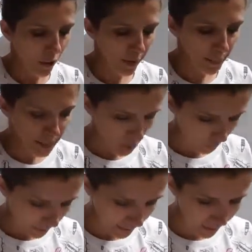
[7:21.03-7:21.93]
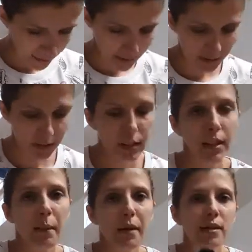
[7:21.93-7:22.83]
On va pas se ruiner. Hein.
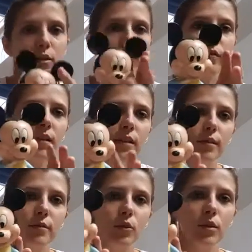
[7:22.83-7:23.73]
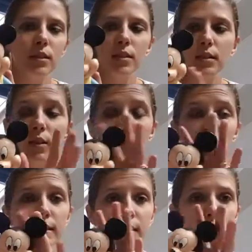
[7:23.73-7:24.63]
Et après, j'ai trouvé ceci. Et en
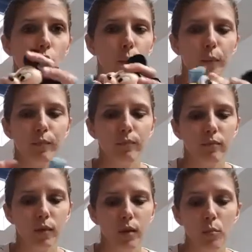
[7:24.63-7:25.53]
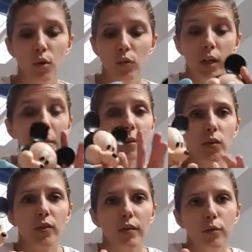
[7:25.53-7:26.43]
fait, c'est en porcelaine
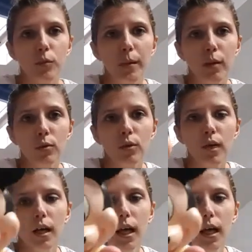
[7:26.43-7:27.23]
parce que c'est super lourd.